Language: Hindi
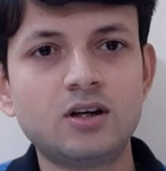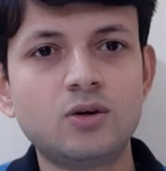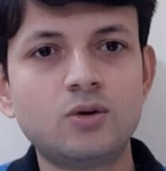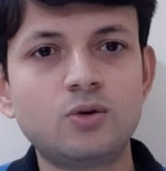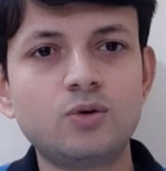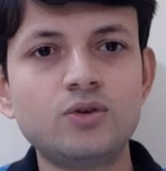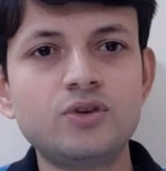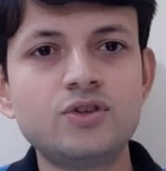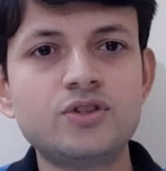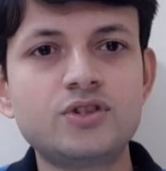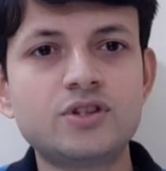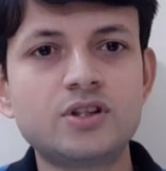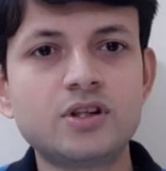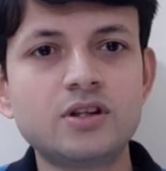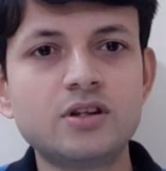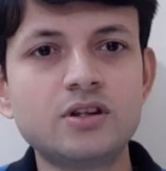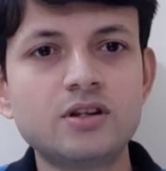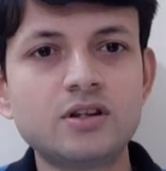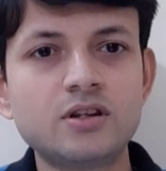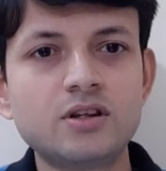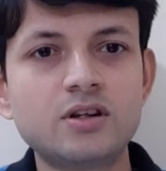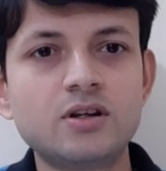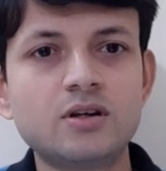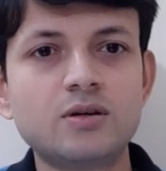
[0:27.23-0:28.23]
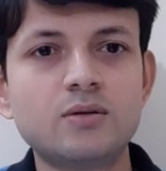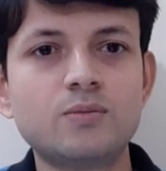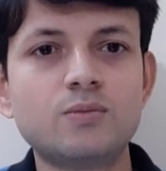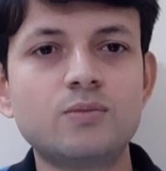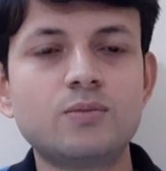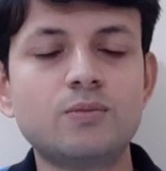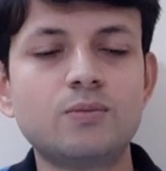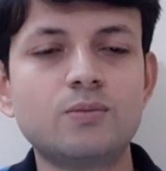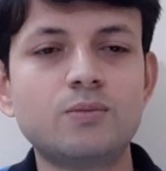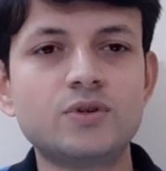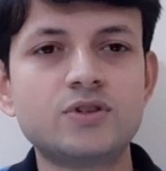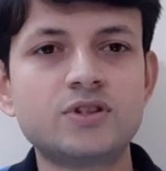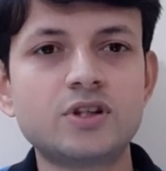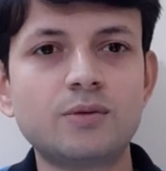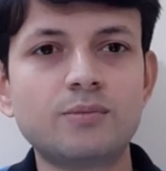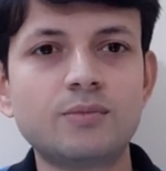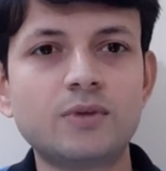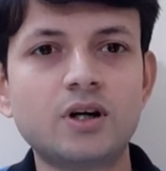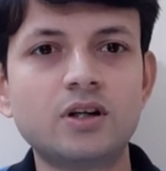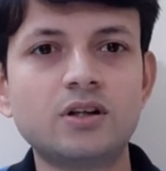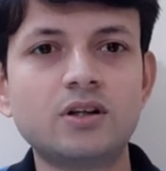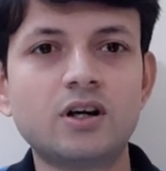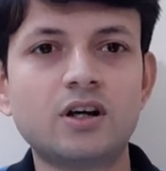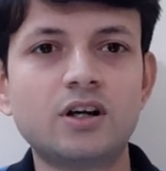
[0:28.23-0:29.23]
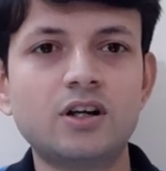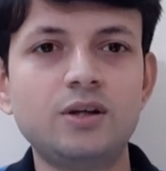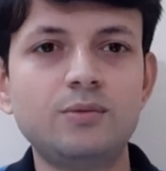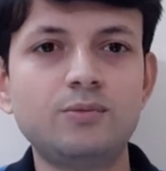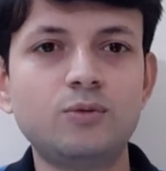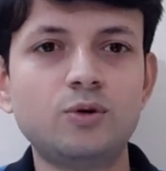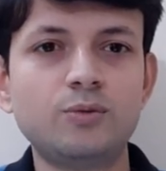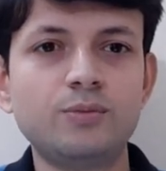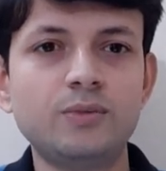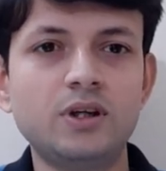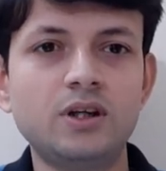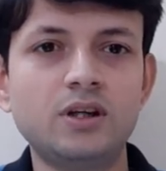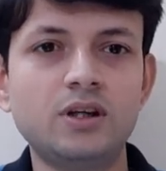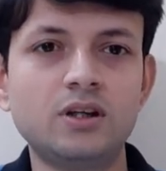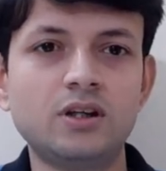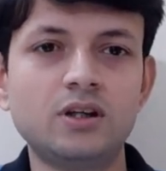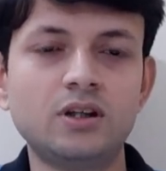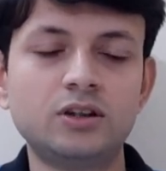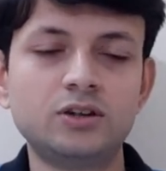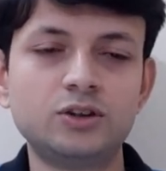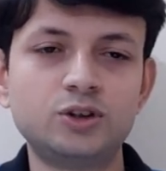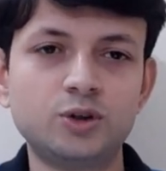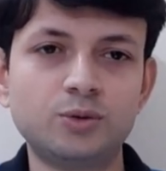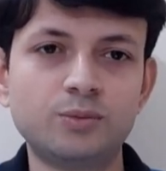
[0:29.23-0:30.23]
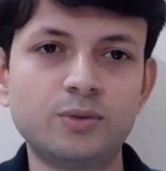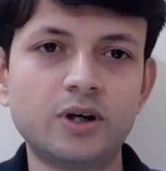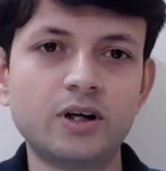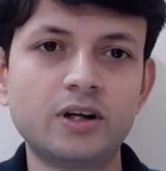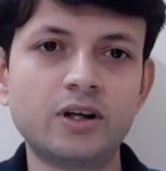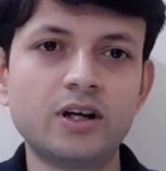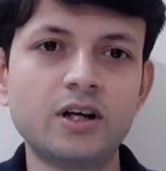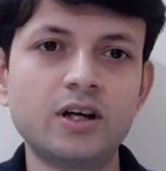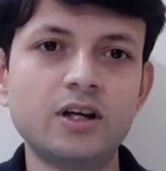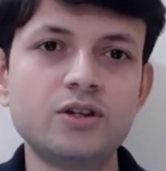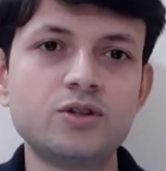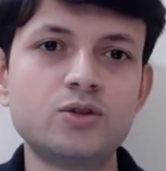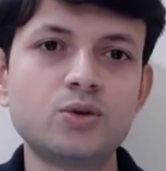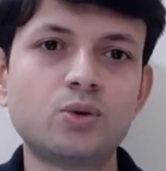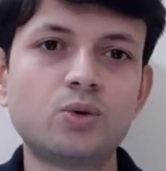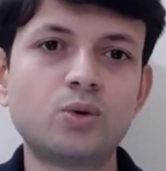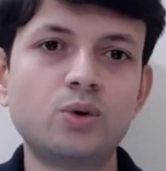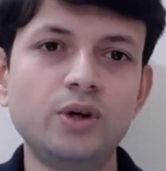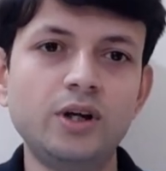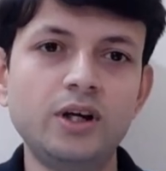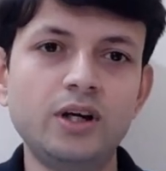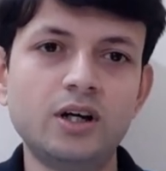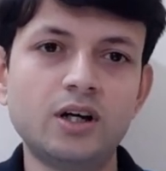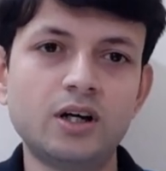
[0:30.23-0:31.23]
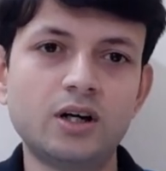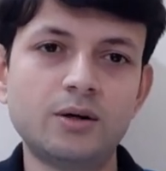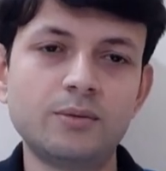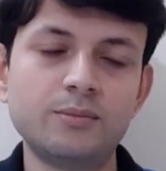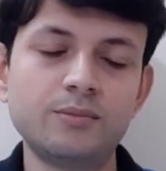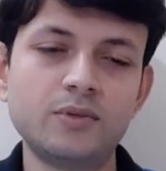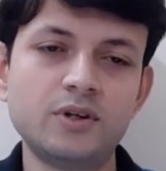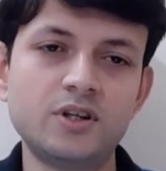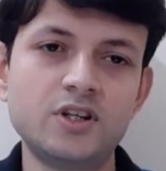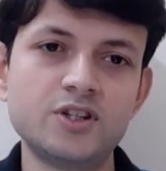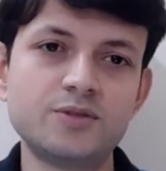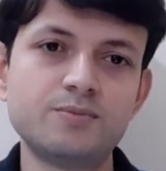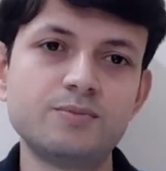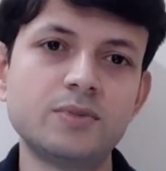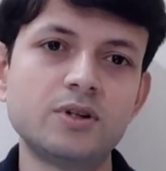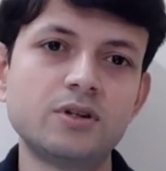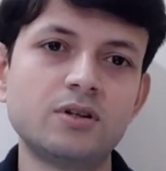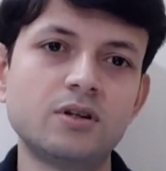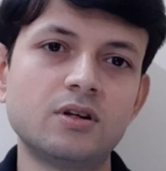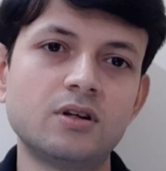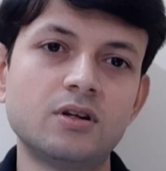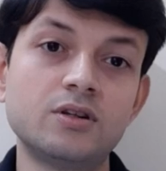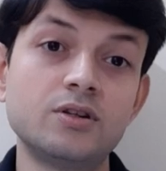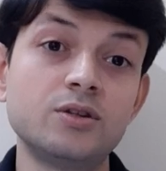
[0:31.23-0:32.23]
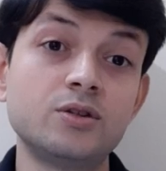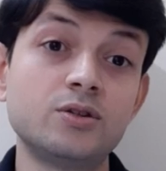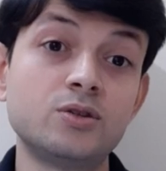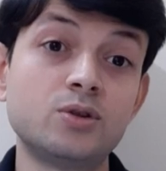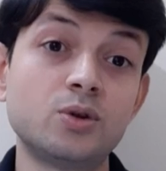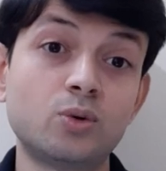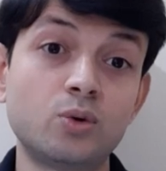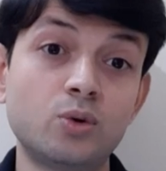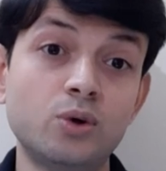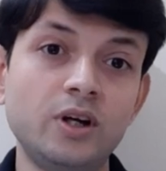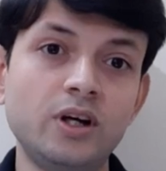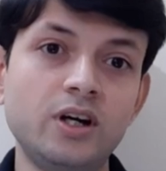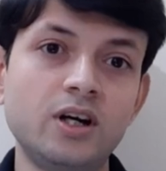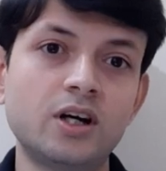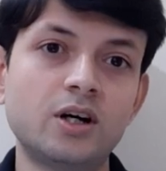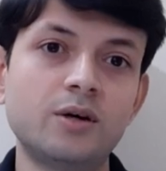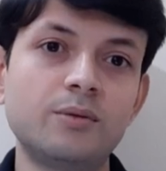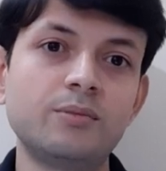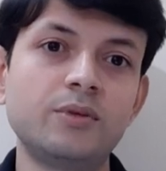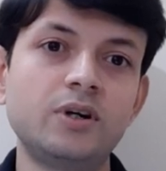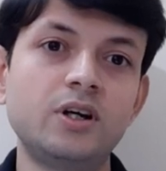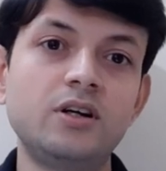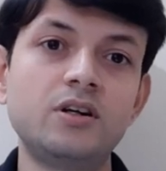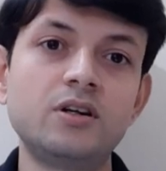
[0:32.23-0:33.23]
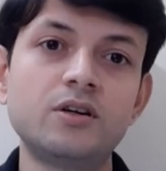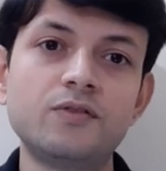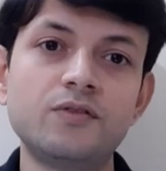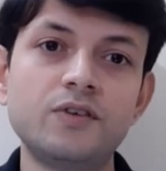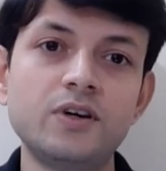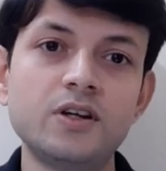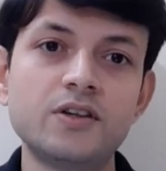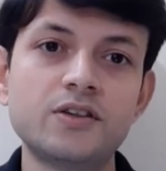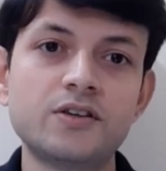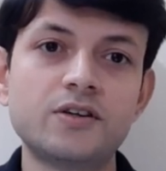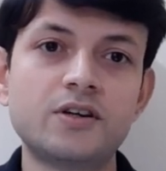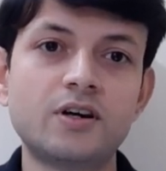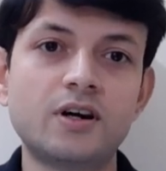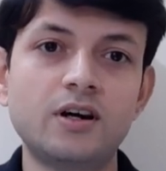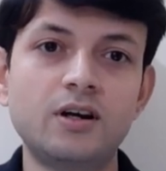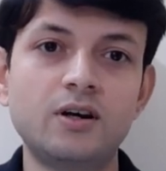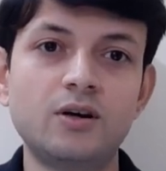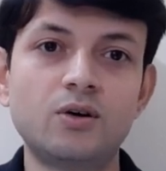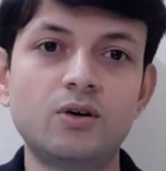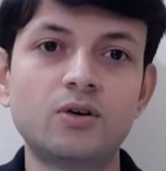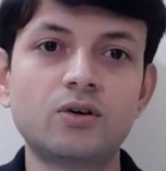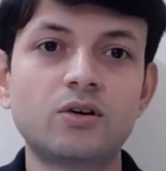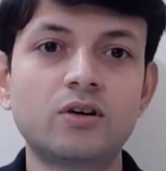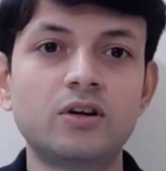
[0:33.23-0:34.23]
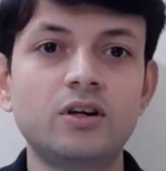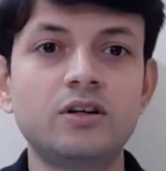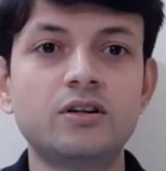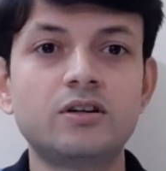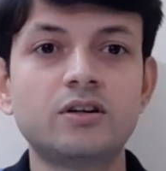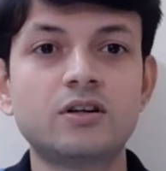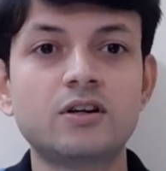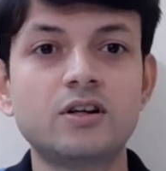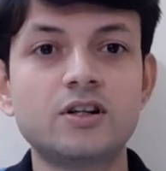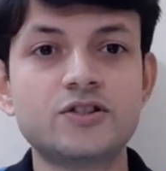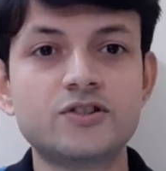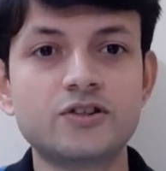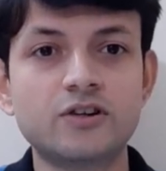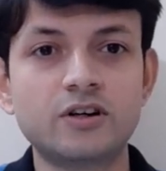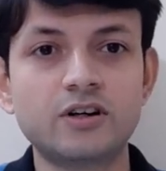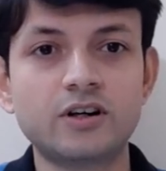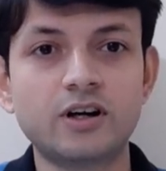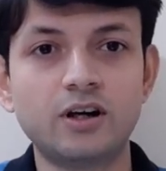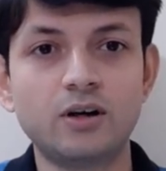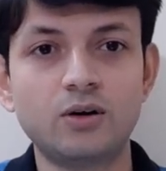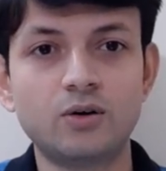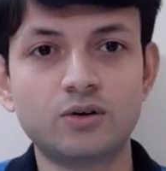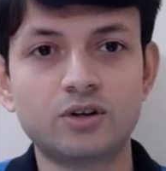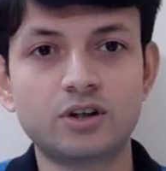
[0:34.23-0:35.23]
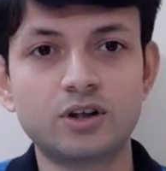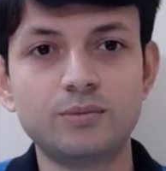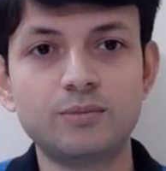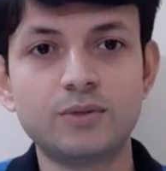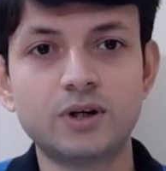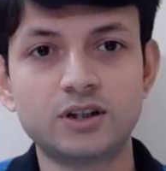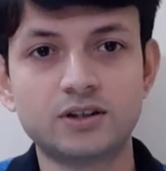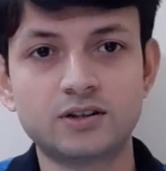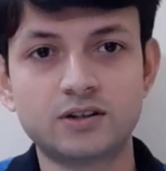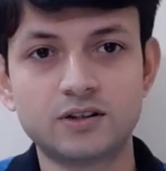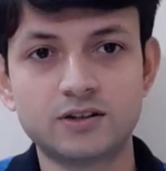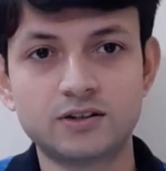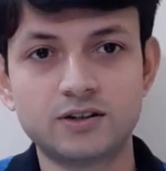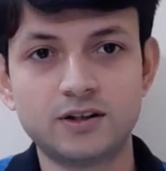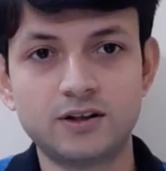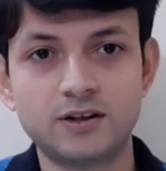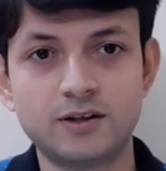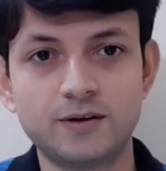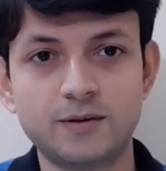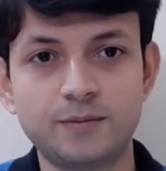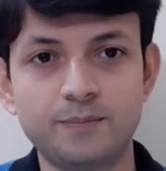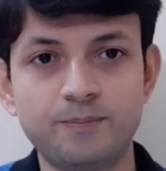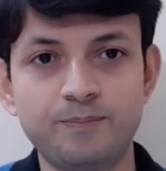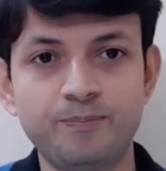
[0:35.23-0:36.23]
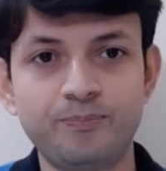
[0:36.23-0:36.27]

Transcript: उन चंद मुसलमान आलिमों में शुमार हैं जो खुलेआम हिजमत जो खुलेआम इंटरफेस डायलॉग और इंटरकल्चरल डायलॉग की बात करते हैं